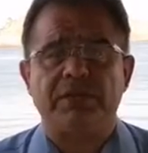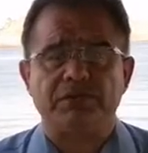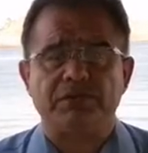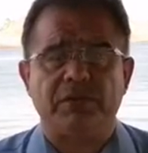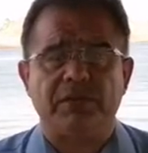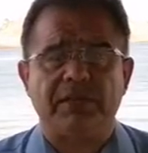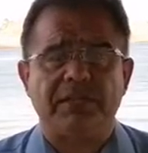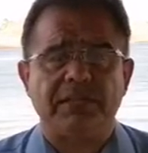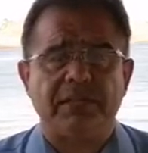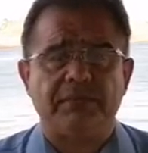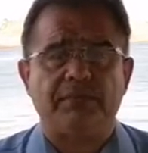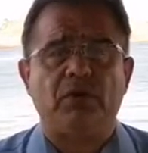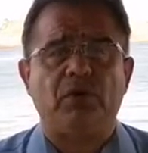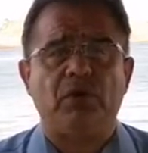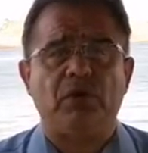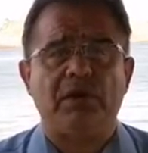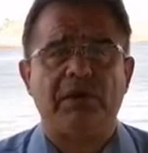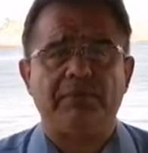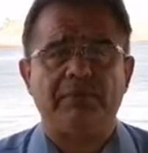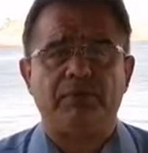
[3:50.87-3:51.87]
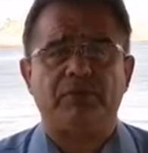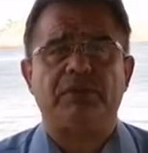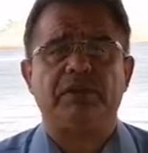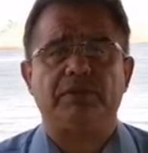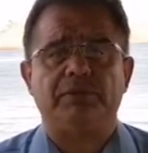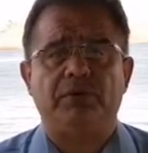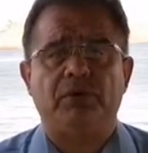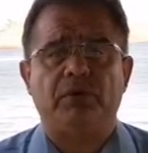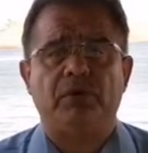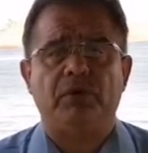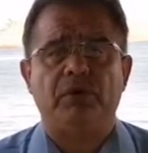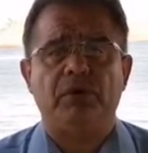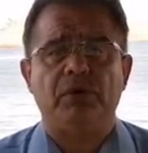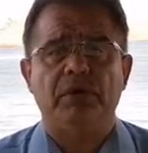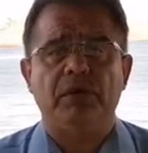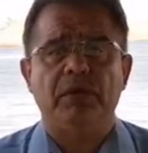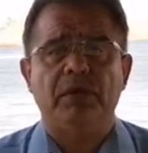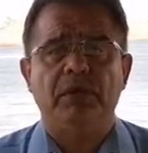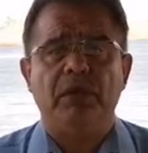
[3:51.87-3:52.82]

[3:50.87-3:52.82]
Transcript: Eso le llevó, le motivó,